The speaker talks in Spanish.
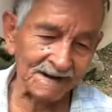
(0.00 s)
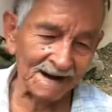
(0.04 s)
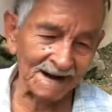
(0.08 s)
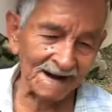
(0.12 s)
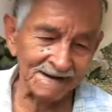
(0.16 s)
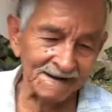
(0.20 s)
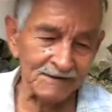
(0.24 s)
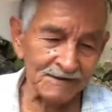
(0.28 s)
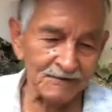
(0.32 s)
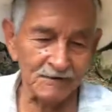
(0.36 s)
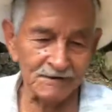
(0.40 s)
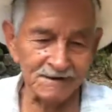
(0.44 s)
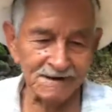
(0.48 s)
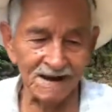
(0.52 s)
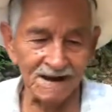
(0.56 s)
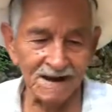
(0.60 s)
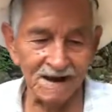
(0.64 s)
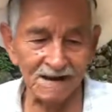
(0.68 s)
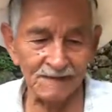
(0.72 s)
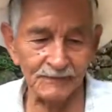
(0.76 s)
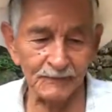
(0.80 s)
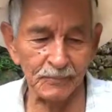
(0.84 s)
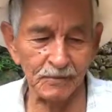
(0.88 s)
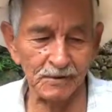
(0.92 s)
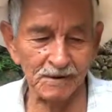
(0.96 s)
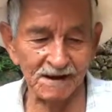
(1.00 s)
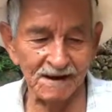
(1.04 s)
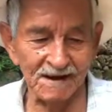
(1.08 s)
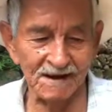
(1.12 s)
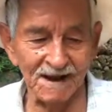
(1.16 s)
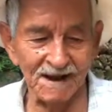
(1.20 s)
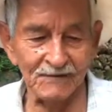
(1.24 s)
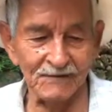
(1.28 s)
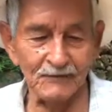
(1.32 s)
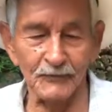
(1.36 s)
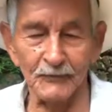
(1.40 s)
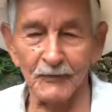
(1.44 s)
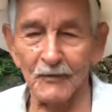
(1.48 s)
casi no sé ir porque
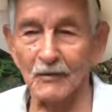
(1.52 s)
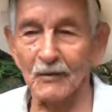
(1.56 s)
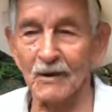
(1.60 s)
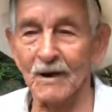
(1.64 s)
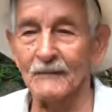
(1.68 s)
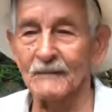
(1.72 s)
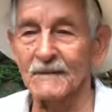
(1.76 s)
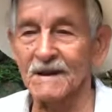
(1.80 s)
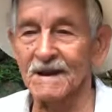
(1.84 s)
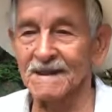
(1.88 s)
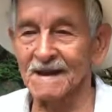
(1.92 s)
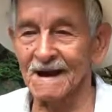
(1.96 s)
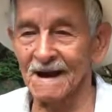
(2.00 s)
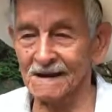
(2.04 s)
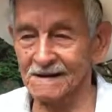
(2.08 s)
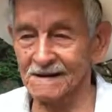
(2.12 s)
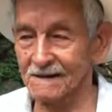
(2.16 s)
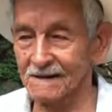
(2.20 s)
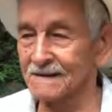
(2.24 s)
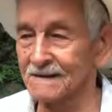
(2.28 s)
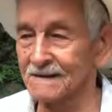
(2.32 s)
ya no puedo caminar.